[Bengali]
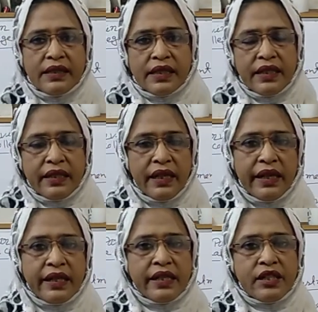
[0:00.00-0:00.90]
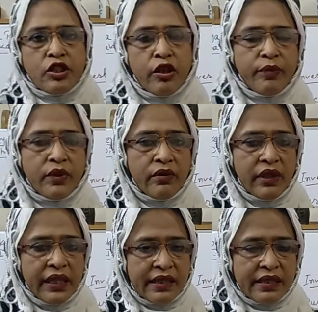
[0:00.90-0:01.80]
যে রিলেটেড
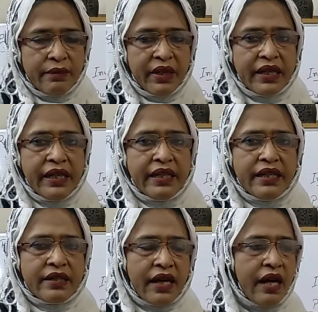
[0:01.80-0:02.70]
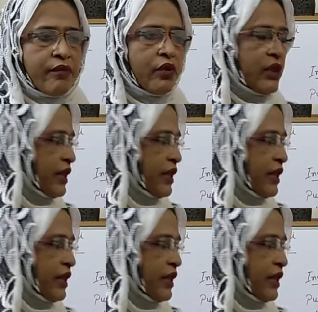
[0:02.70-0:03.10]
শব্দগুলি আছে বা রিলেটেড টার্মগুলি